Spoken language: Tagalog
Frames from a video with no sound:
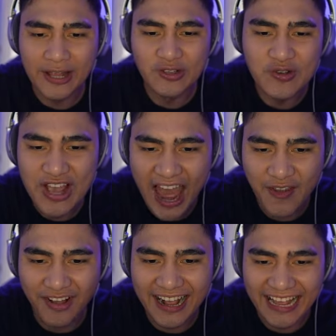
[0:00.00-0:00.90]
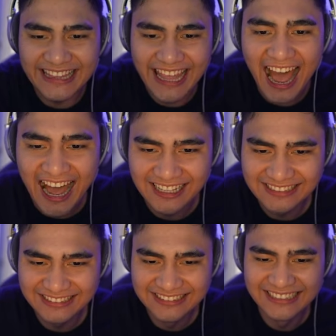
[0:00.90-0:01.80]
kung gano'ng kaganda
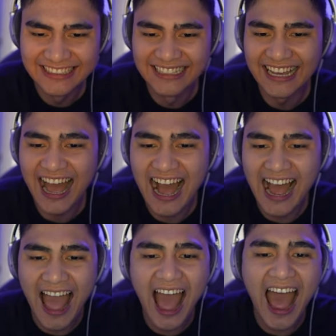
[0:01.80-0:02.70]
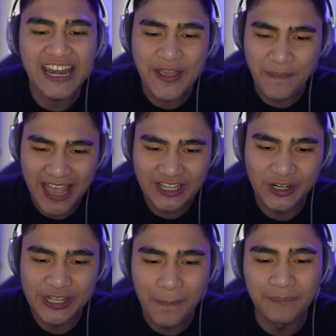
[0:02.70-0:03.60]
ang
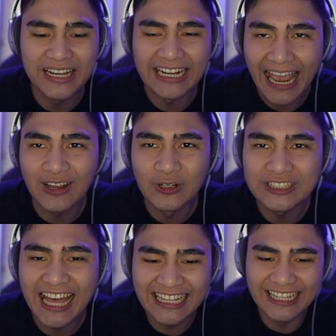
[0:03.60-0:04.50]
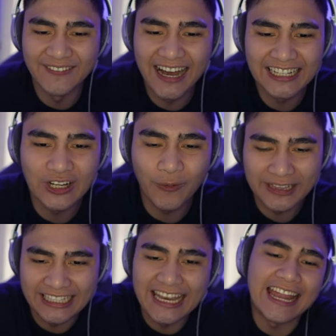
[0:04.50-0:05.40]
animation ng pag-recruit natin mga tropa.
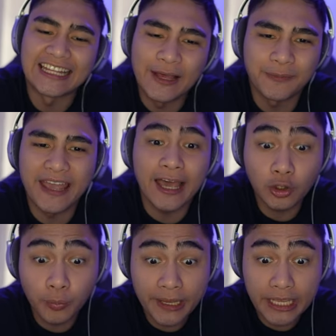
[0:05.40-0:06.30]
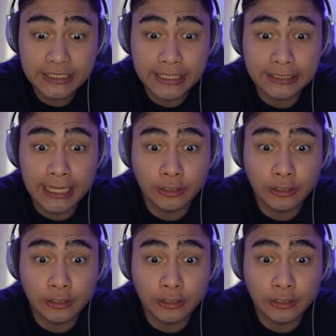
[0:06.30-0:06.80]
Tignan natin dapat may LUBS yan tayo